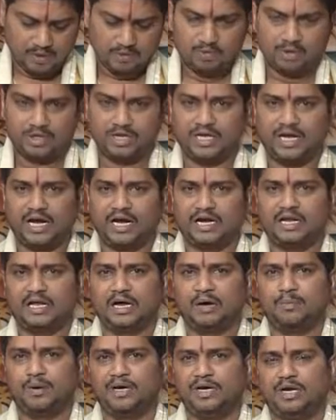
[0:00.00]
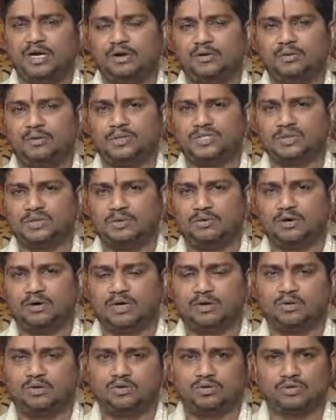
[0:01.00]
ఒంటి గంట పన్నెండు నిమిషముల
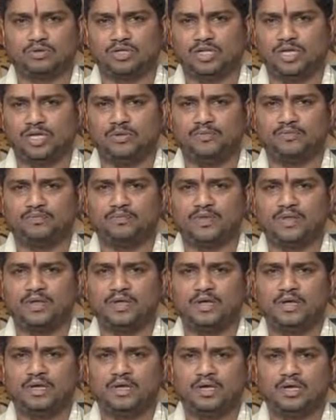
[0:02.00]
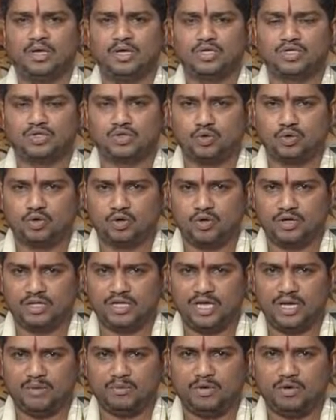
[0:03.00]
వరకు ఉంటుంది
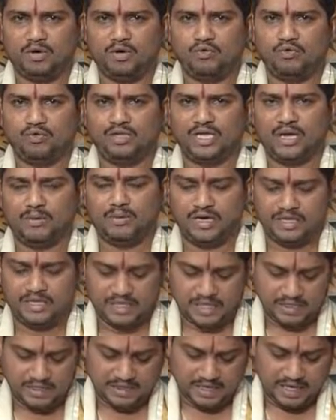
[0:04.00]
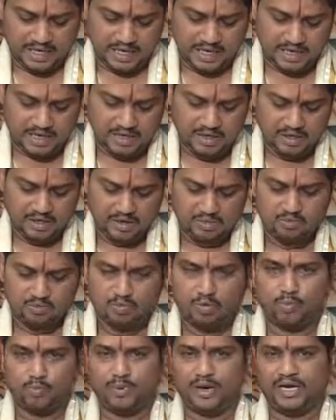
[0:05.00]
సూర్యోదయము ఉదయం ఐదు గంటల
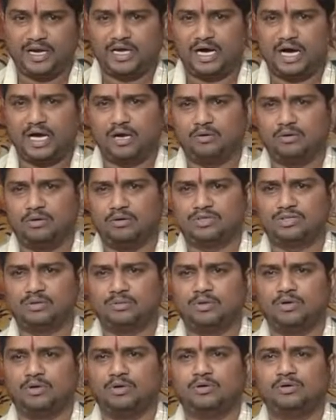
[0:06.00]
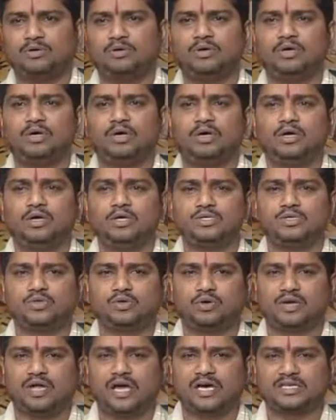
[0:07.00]
ముప్పై నాలుగు నిమిషములు
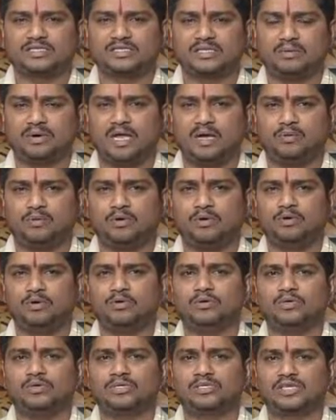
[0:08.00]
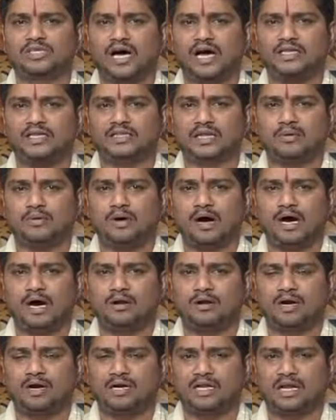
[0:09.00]
సూర్యాస్తమయము సాయంత్రం
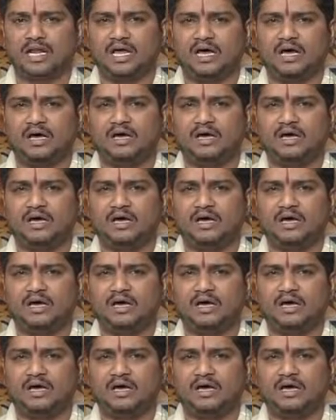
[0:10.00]
ఆరు గంటల